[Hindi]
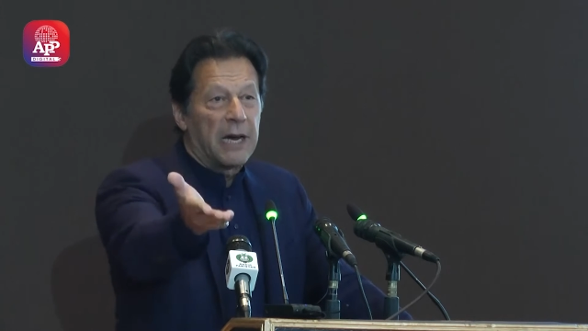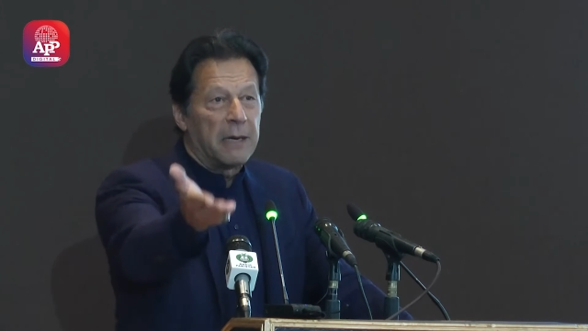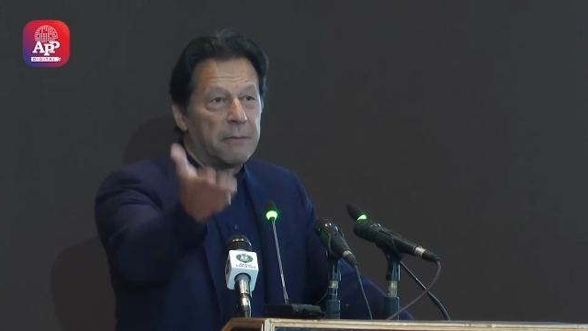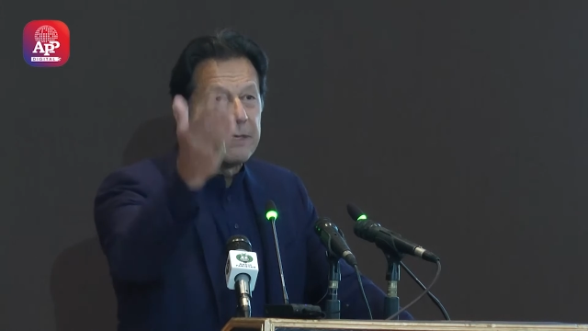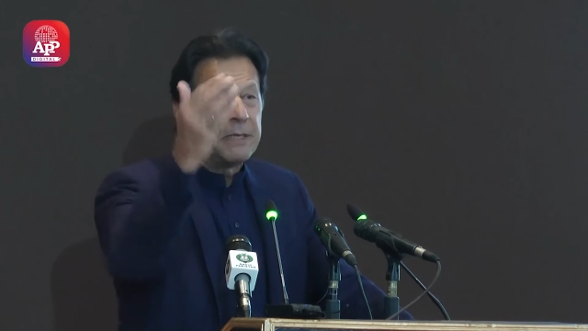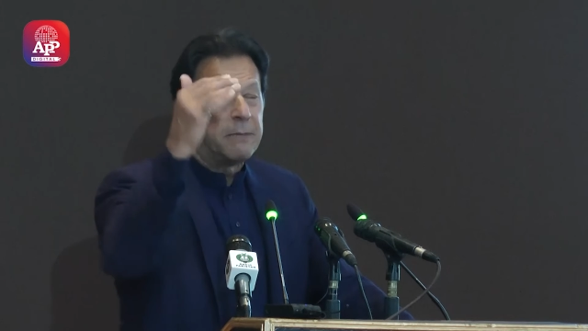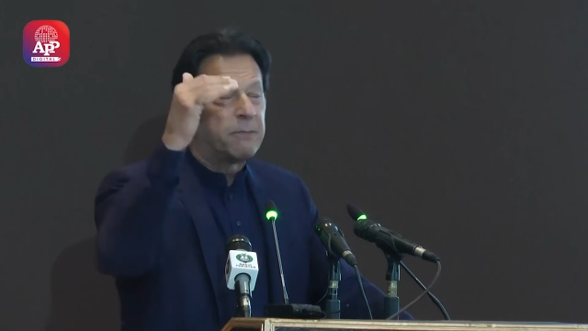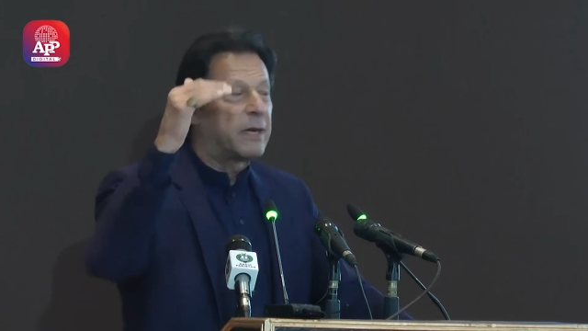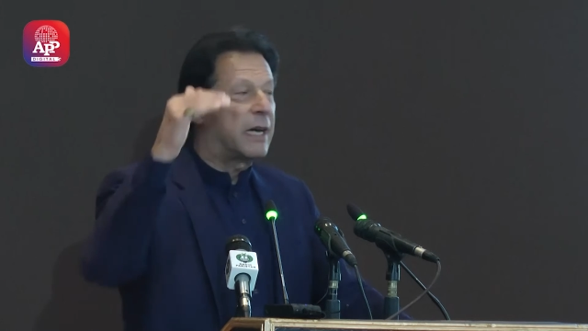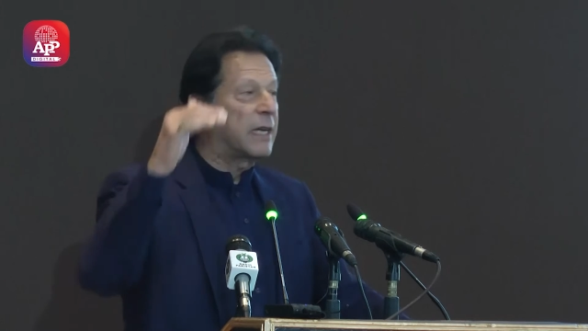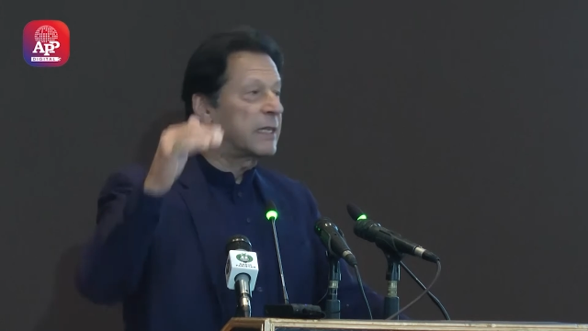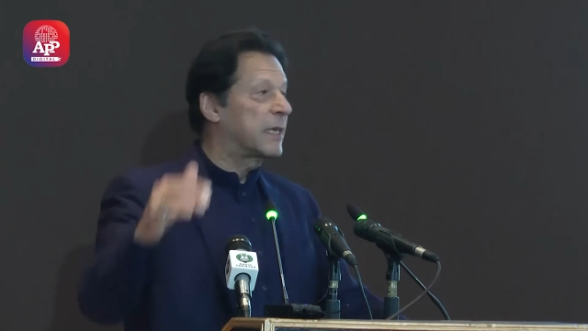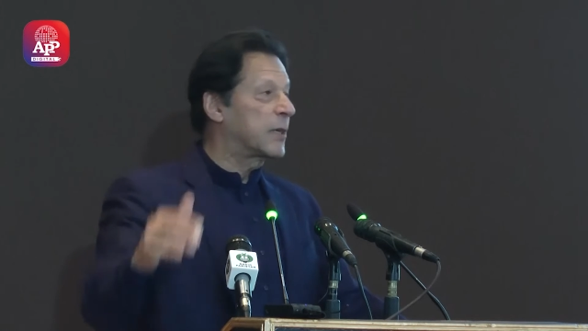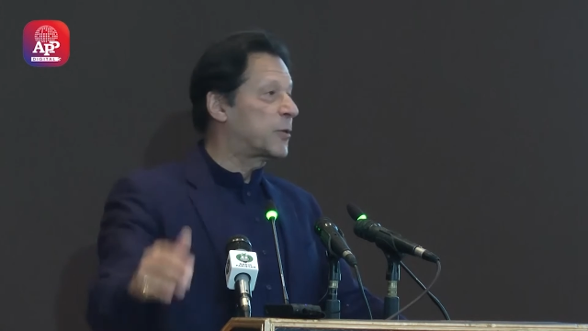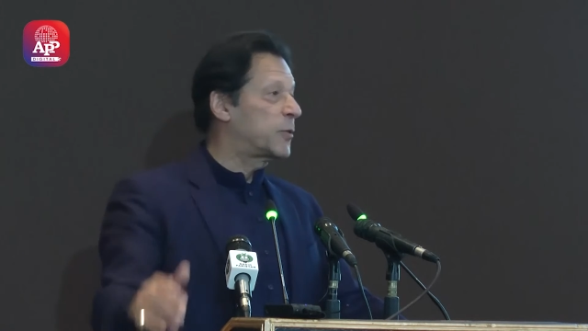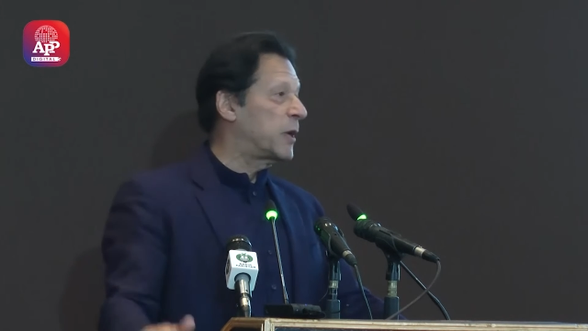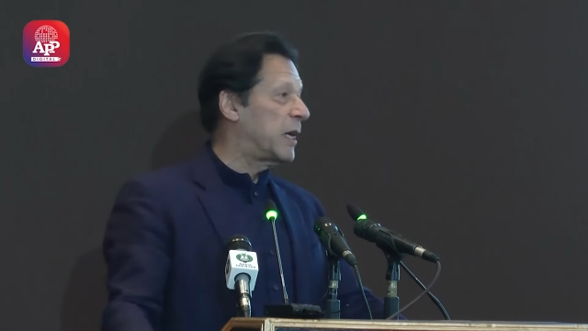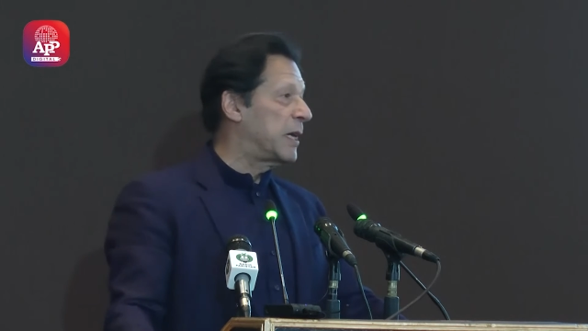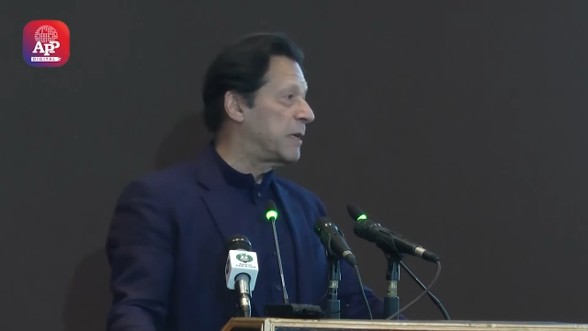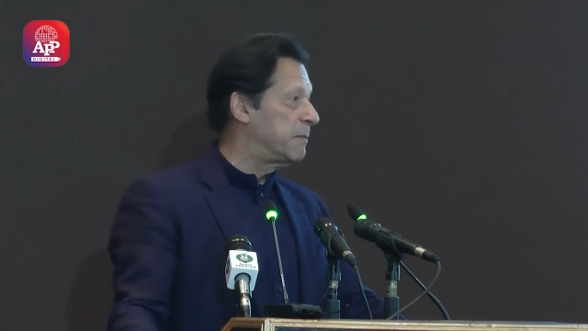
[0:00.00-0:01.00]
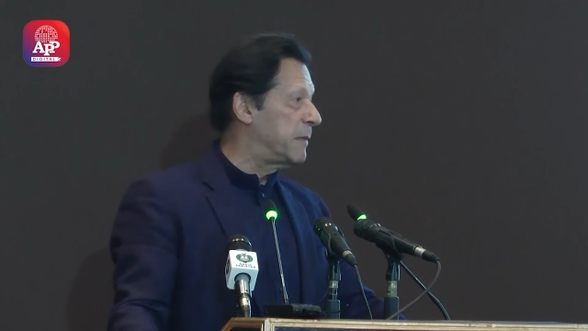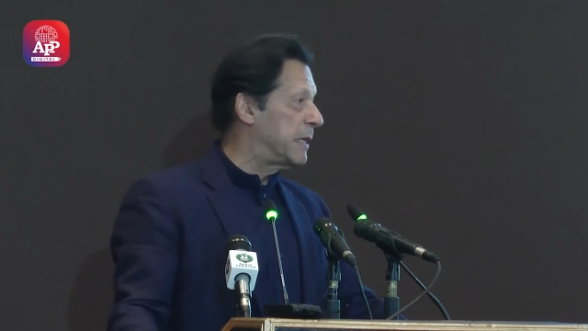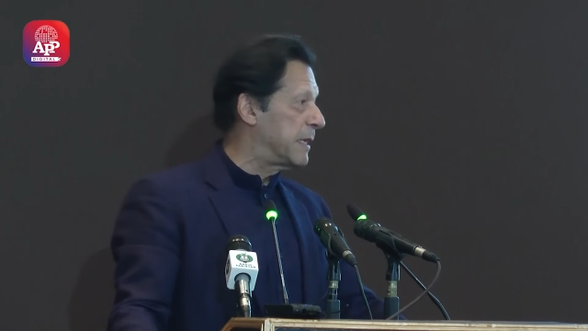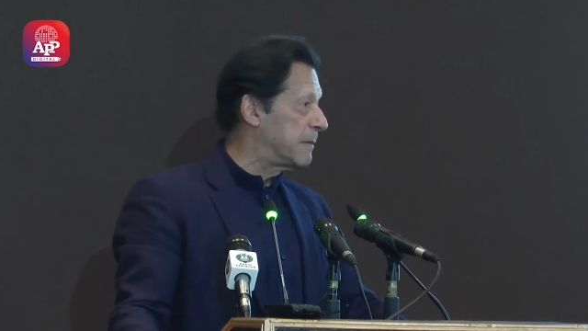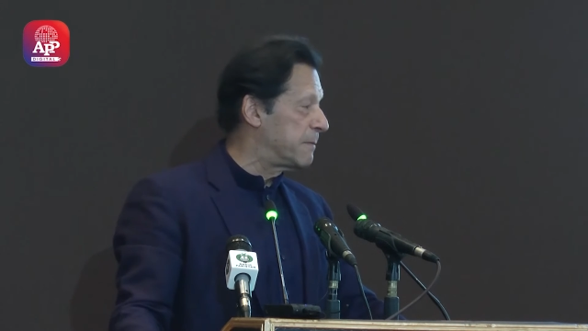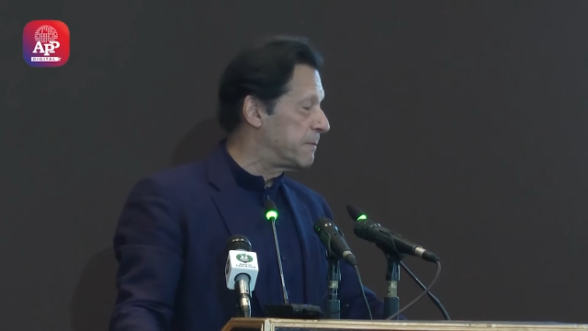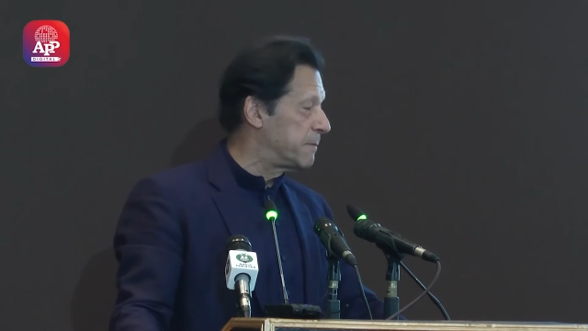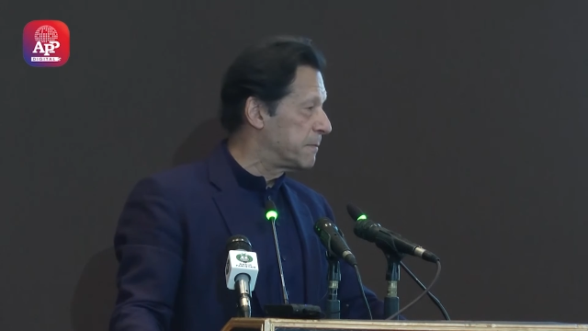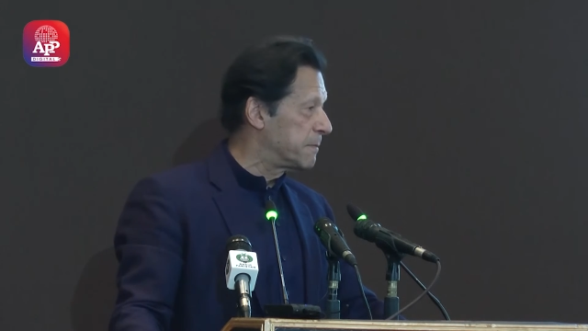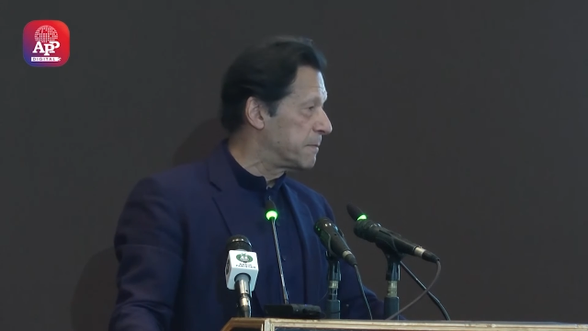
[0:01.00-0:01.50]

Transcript: हबीब कहा था कुरान में